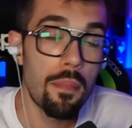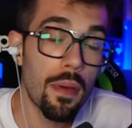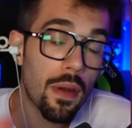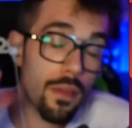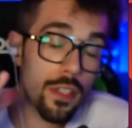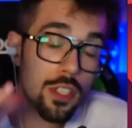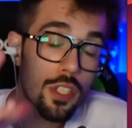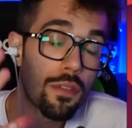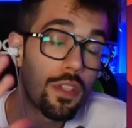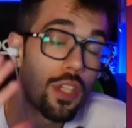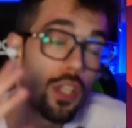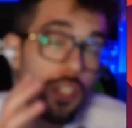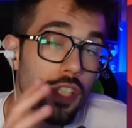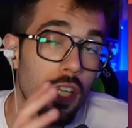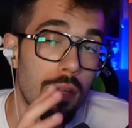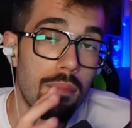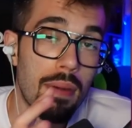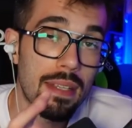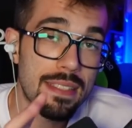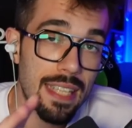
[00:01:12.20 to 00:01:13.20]
Per questo video
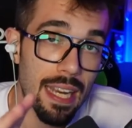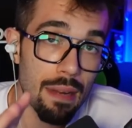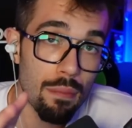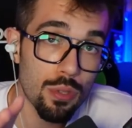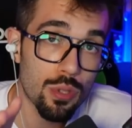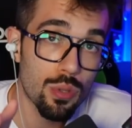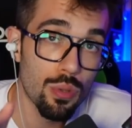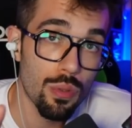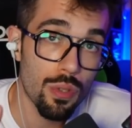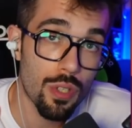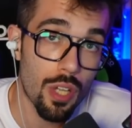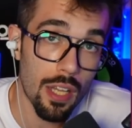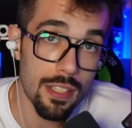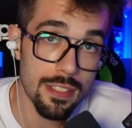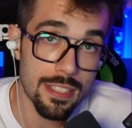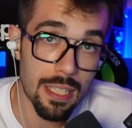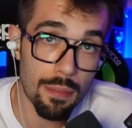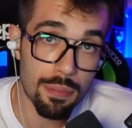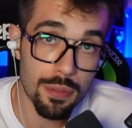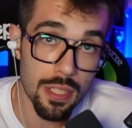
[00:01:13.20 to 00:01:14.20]
ci baseremo su un
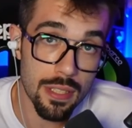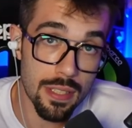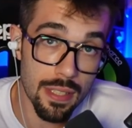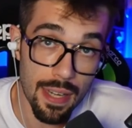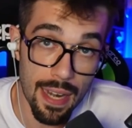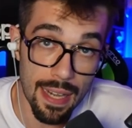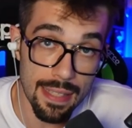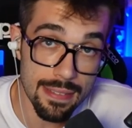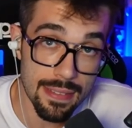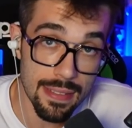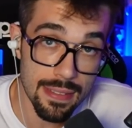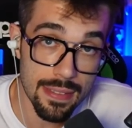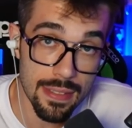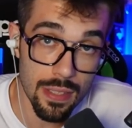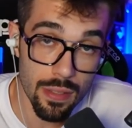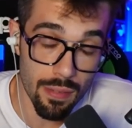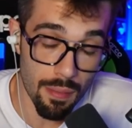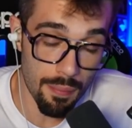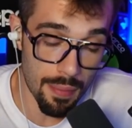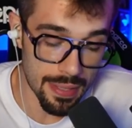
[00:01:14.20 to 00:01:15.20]
concept di Reddit,
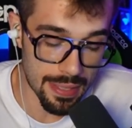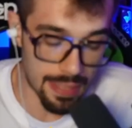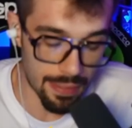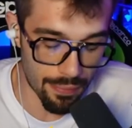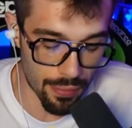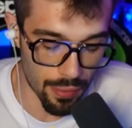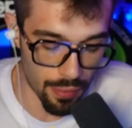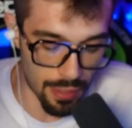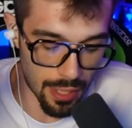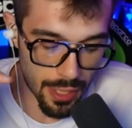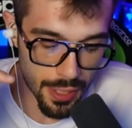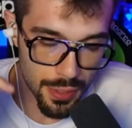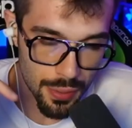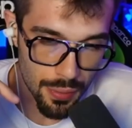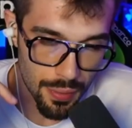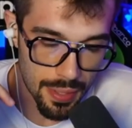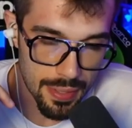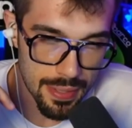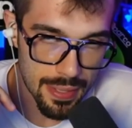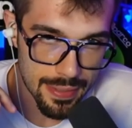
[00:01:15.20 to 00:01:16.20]
ovviamente ve lo lascio
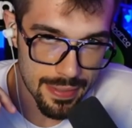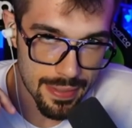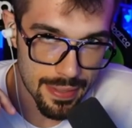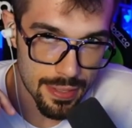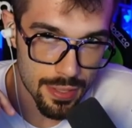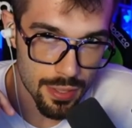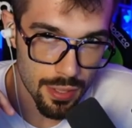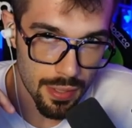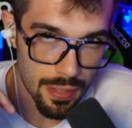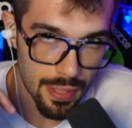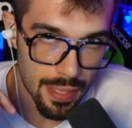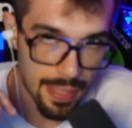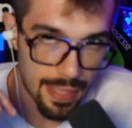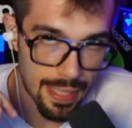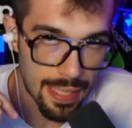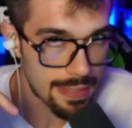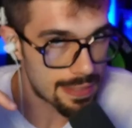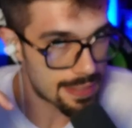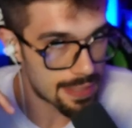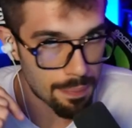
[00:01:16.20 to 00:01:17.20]
in descrizione
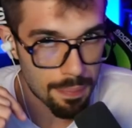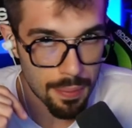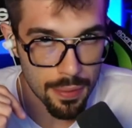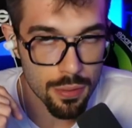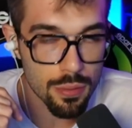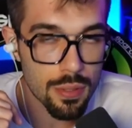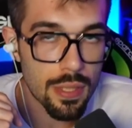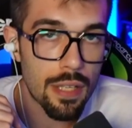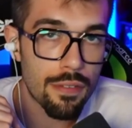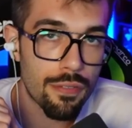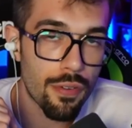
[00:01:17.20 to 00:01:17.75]
ragazzi per tutte le